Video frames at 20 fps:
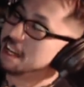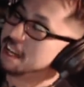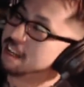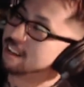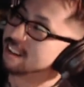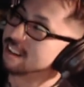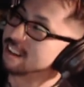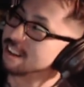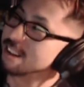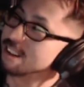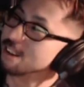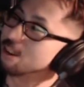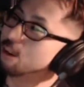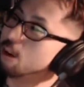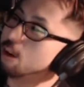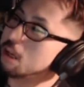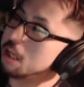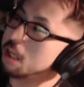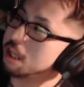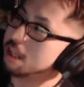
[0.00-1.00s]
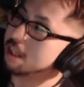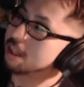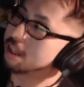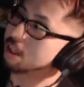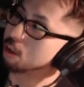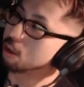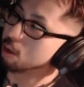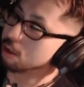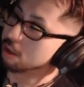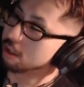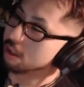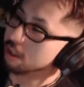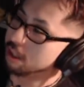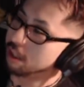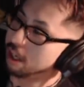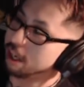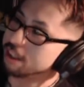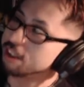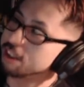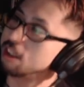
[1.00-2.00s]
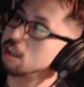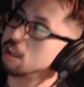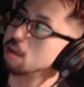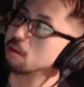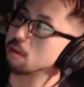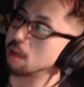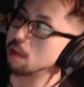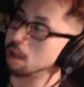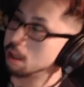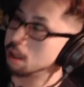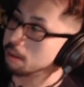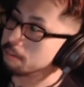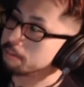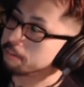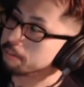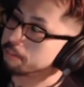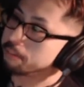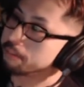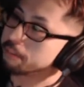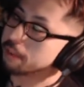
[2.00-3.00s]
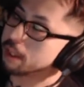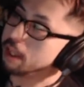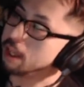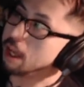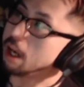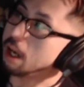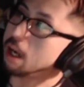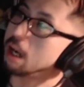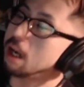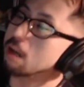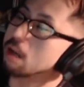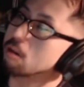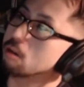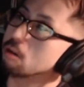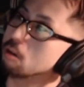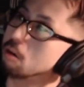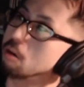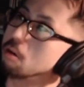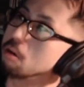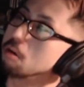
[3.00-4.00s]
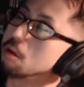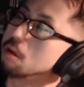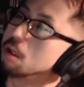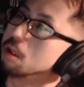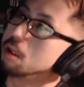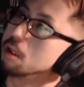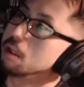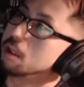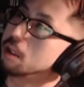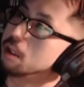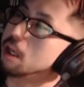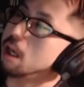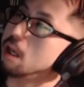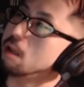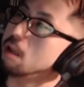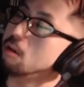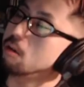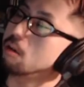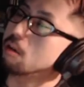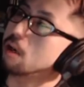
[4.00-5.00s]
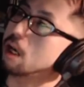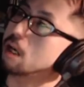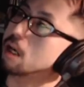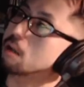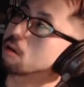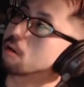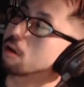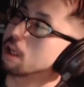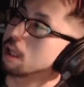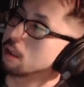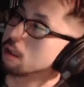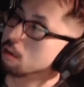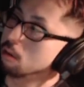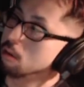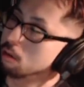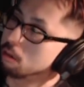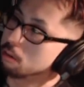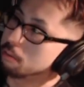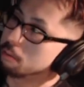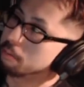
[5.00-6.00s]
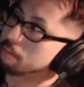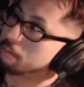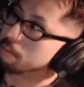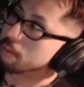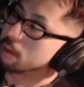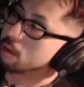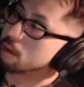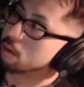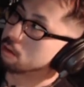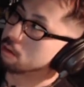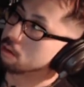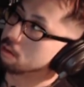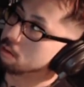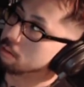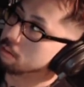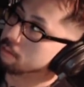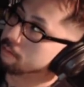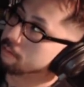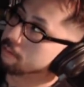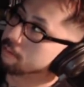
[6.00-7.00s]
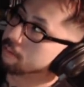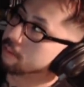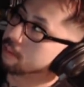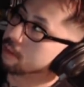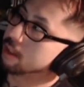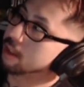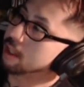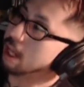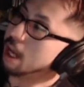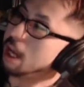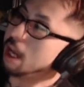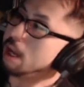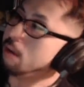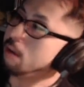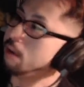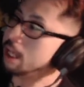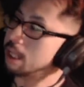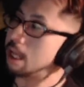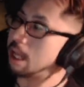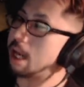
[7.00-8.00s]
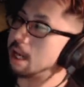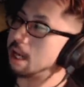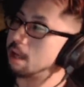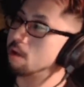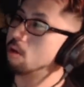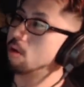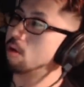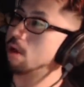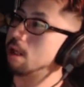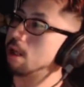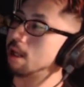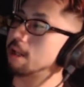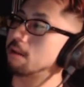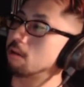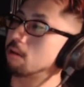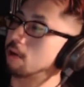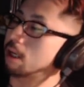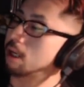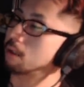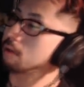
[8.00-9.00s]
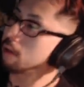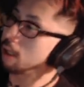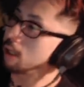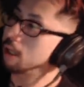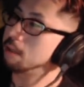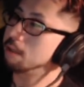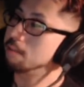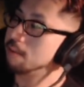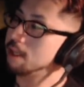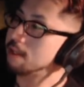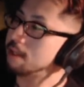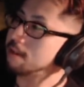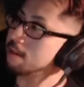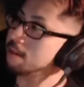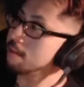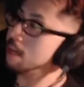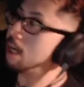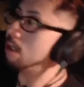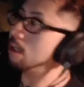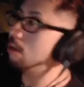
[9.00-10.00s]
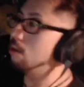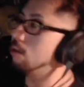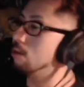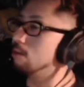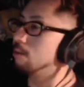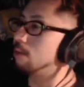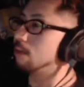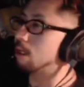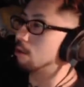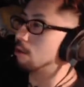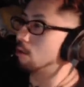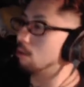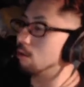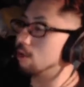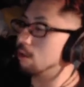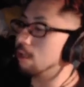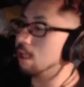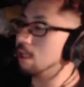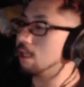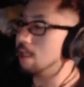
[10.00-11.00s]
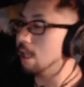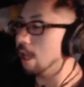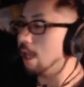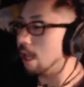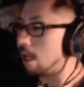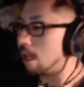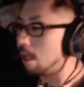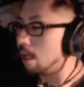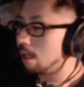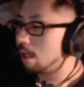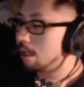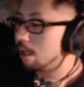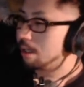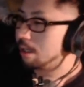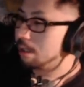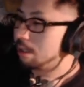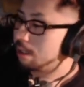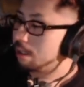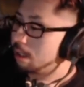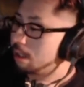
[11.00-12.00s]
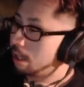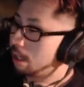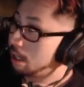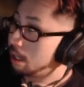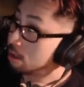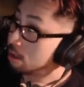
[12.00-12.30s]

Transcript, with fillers: すごいらしいよねだからその芸能界とかだとその誰は誰寄りなのかとかミッツマングローブはどこにいてえっ